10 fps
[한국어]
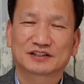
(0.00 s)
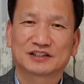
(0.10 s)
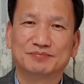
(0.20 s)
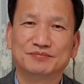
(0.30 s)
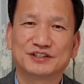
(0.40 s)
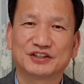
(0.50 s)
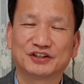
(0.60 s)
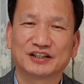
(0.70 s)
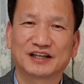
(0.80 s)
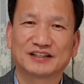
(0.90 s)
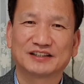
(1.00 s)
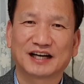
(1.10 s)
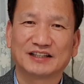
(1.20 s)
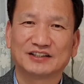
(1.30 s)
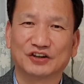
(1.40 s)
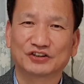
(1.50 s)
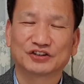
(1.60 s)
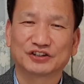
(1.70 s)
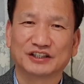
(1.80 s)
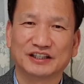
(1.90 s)
김지영이라는 한
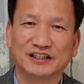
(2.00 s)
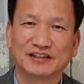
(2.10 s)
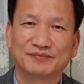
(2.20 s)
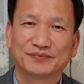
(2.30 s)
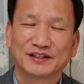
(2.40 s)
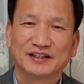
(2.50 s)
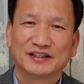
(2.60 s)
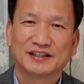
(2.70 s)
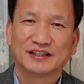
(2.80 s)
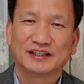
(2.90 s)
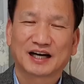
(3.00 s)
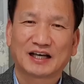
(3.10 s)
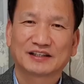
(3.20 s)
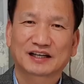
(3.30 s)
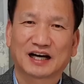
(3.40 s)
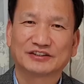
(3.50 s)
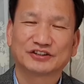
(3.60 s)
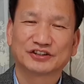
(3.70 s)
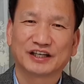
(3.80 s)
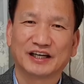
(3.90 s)
여성이 한
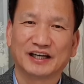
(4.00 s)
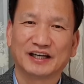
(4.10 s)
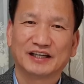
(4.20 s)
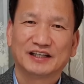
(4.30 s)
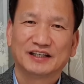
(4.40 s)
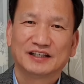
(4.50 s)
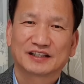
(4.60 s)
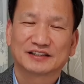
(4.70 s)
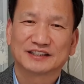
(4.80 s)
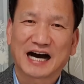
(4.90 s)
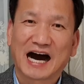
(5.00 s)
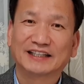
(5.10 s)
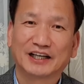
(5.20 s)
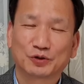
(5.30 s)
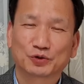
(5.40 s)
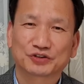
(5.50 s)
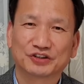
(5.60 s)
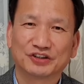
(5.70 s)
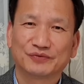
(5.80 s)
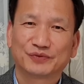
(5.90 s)
가정의 그
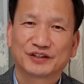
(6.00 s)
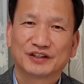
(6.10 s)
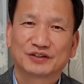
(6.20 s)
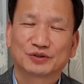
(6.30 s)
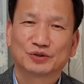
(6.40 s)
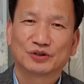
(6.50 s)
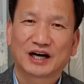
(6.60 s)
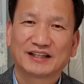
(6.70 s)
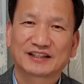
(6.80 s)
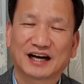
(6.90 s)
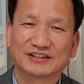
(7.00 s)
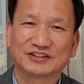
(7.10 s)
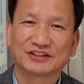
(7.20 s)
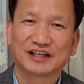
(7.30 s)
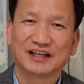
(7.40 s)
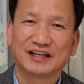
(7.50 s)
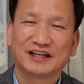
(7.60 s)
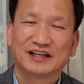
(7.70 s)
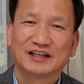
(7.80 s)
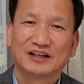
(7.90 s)
아내로서 또 한
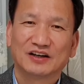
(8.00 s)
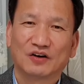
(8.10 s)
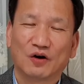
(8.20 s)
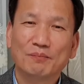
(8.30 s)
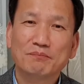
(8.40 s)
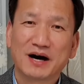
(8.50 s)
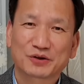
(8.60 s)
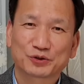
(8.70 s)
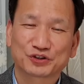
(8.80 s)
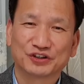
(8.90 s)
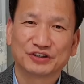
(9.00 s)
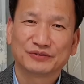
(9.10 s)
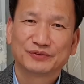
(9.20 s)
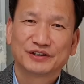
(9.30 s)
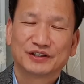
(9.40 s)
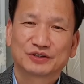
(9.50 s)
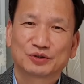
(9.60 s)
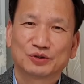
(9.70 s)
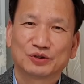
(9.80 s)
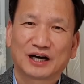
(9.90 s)
가정의 어, 엄마로서
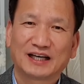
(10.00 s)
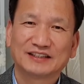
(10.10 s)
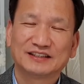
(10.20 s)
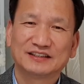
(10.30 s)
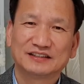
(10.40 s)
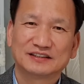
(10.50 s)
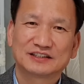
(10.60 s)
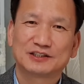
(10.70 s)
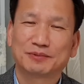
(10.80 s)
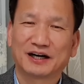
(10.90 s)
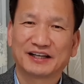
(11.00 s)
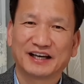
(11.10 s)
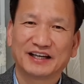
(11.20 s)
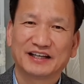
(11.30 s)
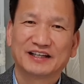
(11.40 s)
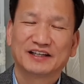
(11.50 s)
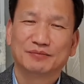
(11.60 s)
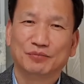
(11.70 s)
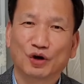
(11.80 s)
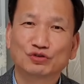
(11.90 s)
또 한 집안의
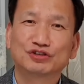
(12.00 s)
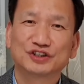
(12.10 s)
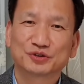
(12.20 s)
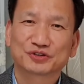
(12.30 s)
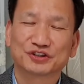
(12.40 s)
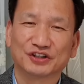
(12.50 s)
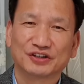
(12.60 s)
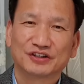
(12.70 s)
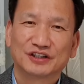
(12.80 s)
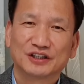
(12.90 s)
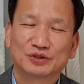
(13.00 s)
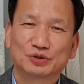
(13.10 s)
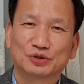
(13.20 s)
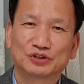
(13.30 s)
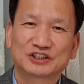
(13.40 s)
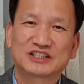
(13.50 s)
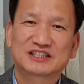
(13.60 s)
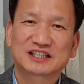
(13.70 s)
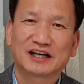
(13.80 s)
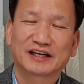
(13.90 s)
며느리로서 또
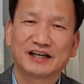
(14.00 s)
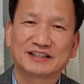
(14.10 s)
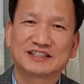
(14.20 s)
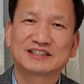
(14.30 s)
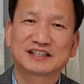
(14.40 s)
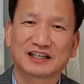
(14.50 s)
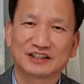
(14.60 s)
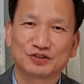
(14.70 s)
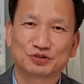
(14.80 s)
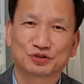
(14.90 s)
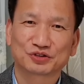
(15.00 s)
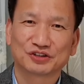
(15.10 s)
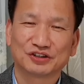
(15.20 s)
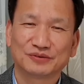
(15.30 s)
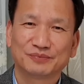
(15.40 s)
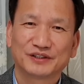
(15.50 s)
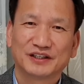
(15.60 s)
직장의 직장인으로서